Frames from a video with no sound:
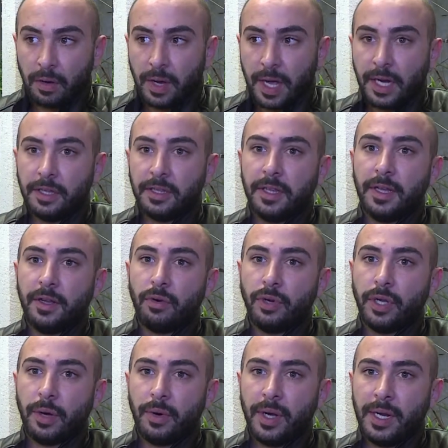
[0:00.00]
كان عندي
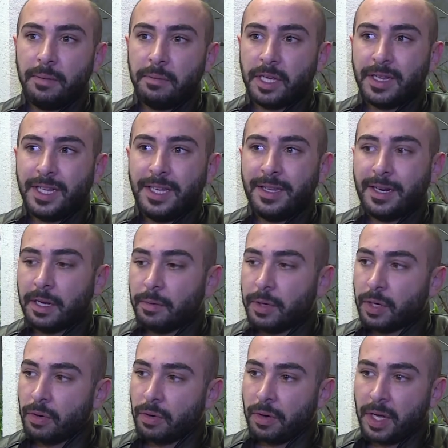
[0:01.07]
رؤية وحلم كتير
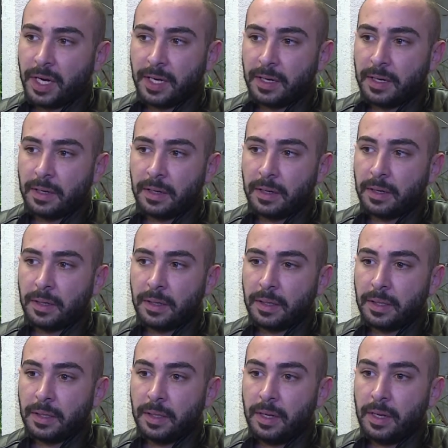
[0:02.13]
كبير إنه
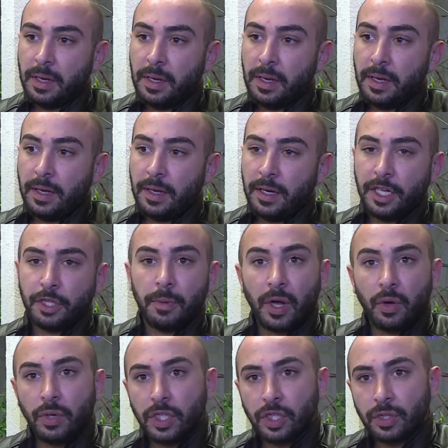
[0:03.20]
أنا ليش ما
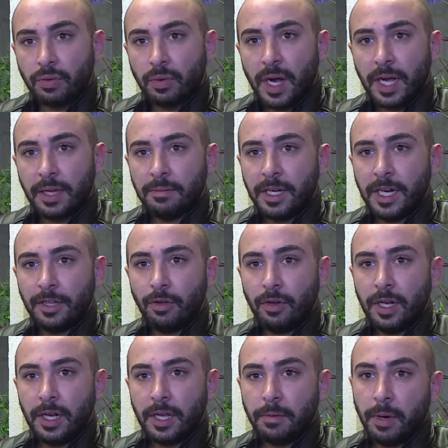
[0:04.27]
اكونش واحد من
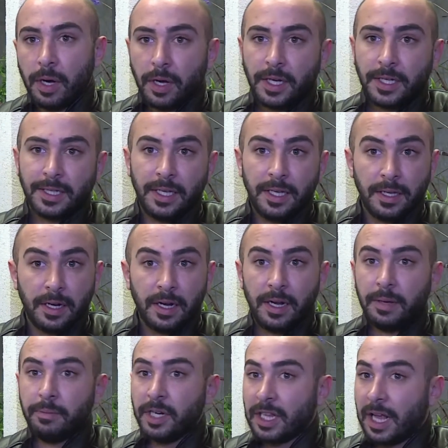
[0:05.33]
هدول الكبار كثير
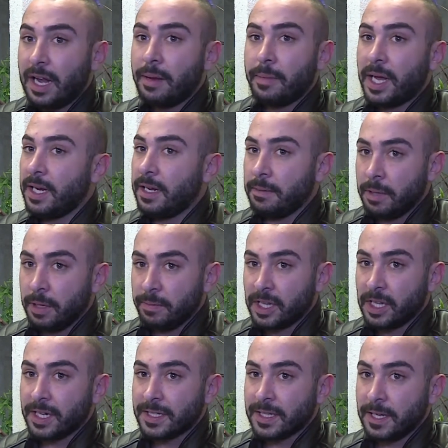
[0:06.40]
اللي بنتعلم عنهم
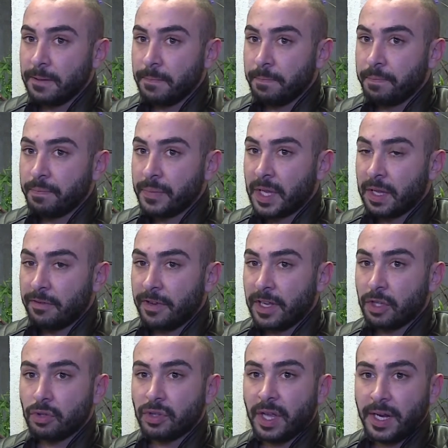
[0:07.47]
بالمدرسه
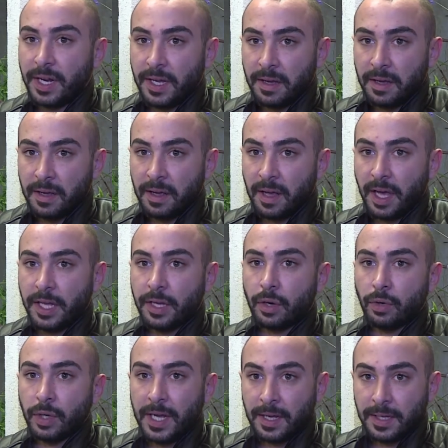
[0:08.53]
فاتوا التاريخ
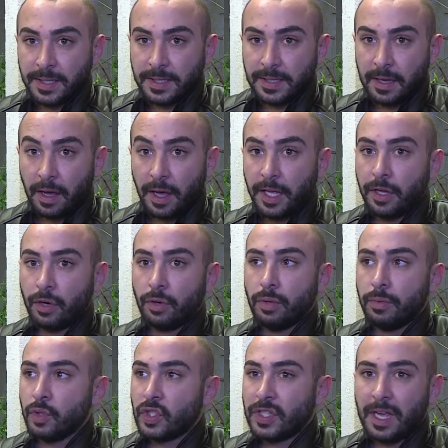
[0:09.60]
غيروا ناس
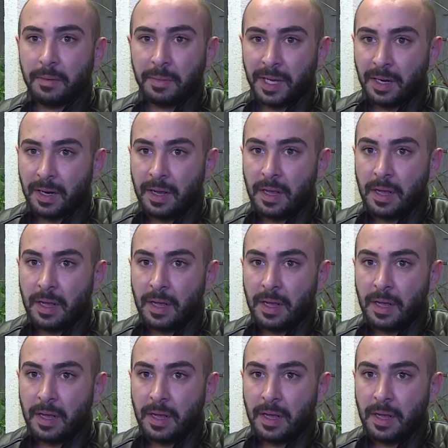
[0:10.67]
غيروا مستقبل